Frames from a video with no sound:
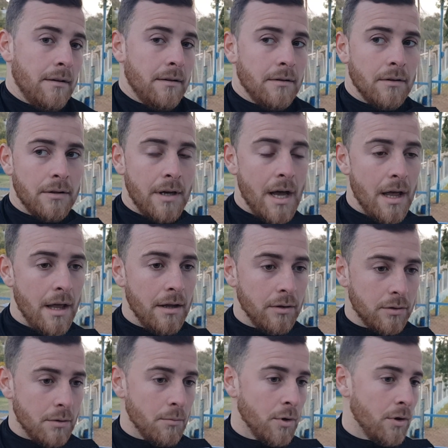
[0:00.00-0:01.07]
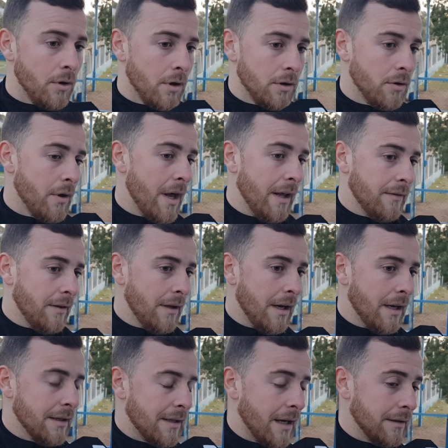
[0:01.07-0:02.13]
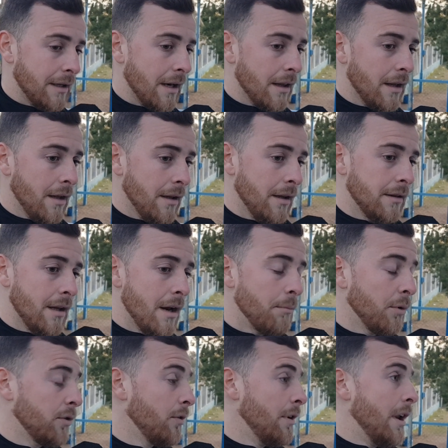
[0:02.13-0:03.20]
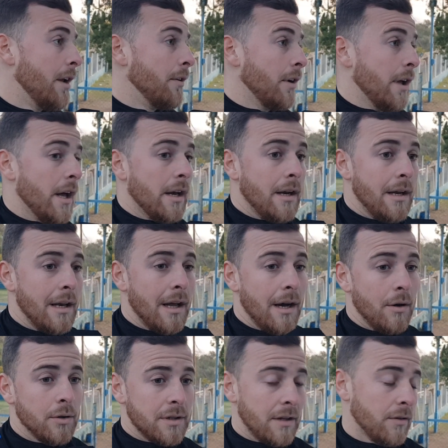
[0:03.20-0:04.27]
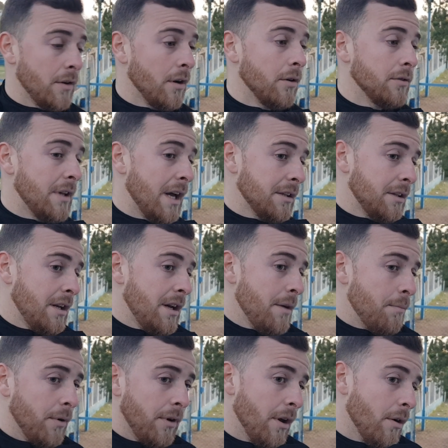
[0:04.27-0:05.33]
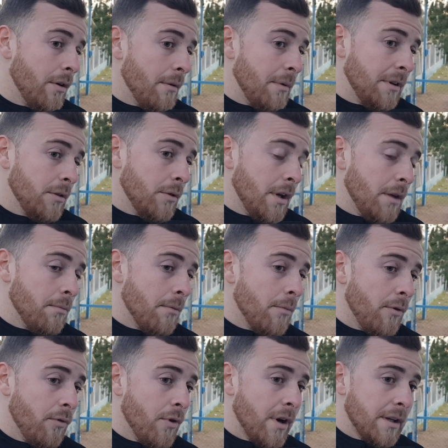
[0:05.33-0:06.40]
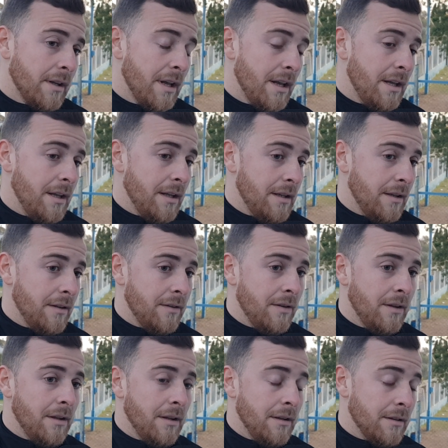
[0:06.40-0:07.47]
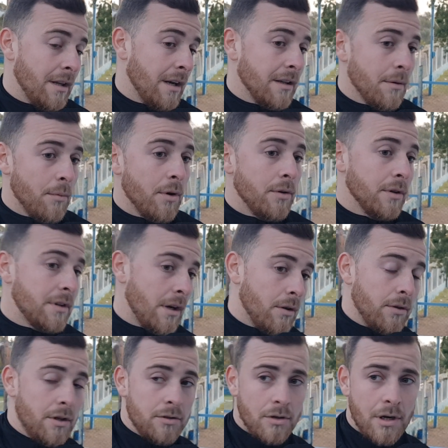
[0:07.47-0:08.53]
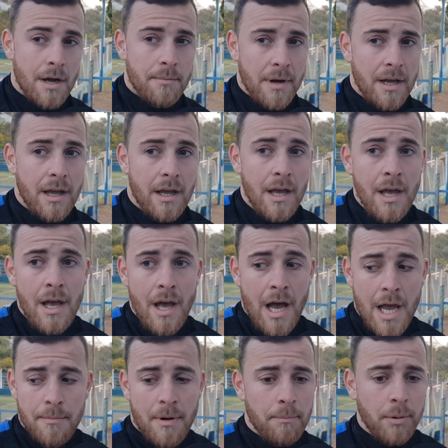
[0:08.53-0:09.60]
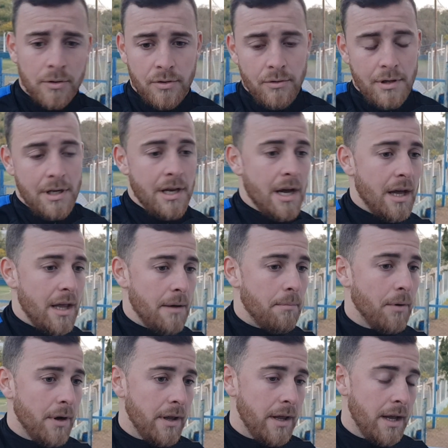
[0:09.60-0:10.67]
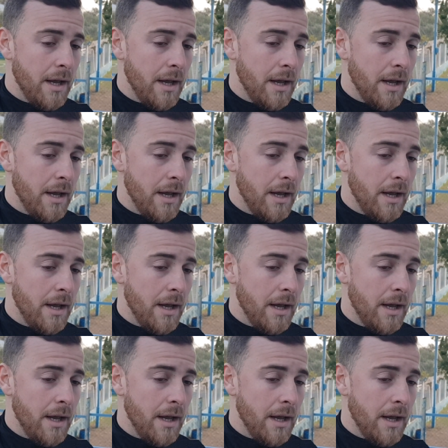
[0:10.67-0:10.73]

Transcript: no es nada de otro mundo lo que te voy a decir, hay que tratar de, tener la posibilidad de no quedar en la otra zona con talleres, porque obviamente es un equipo muy fuerte y, si tratamos de no estar con ellos, capaz que hay más posibilidades después